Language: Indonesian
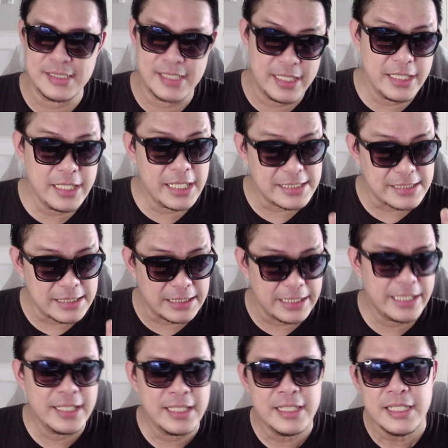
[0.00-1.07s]
Jadi dia ngasih
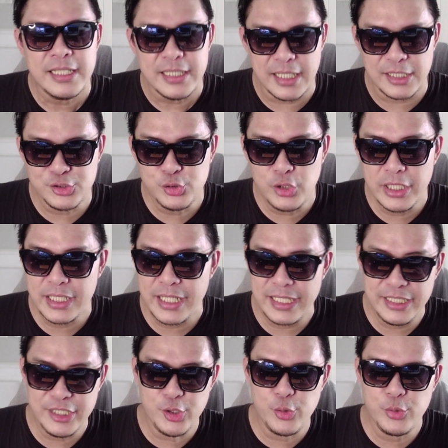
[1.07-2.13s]
link yang judulnya
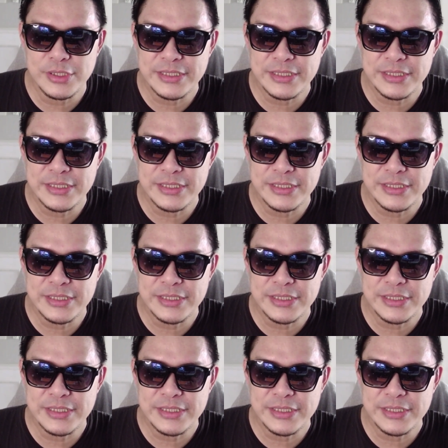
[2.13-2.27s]
Radio